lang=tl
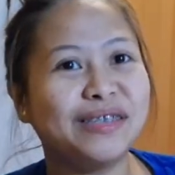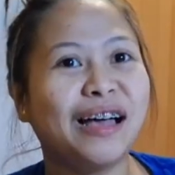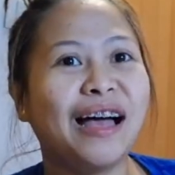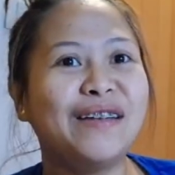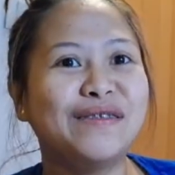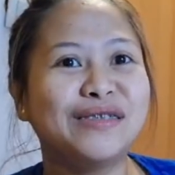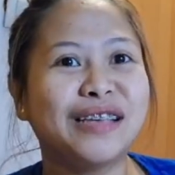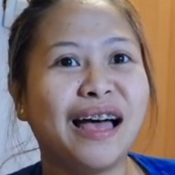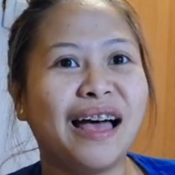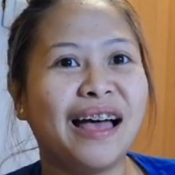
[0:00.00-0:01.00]
sa, ano,
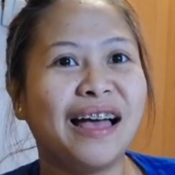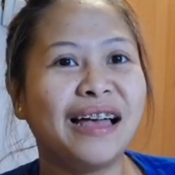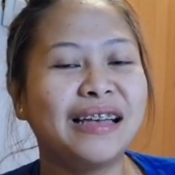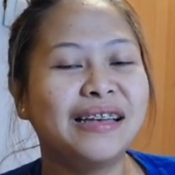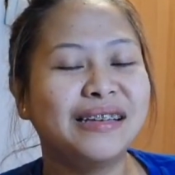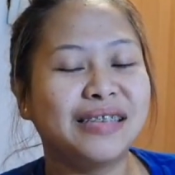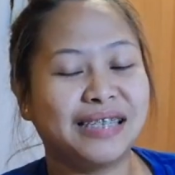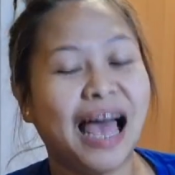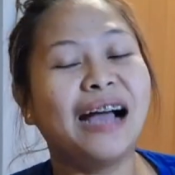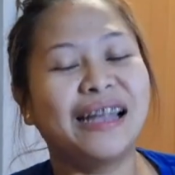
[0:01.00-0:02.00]
sa, sa
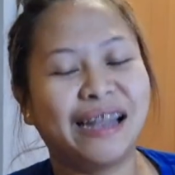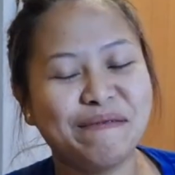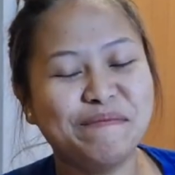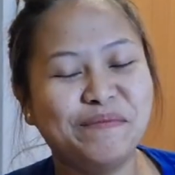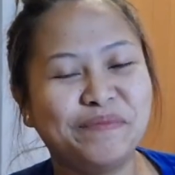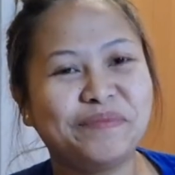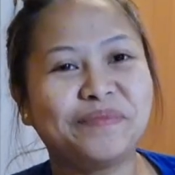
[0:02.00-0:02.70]
Zagreb. So, sa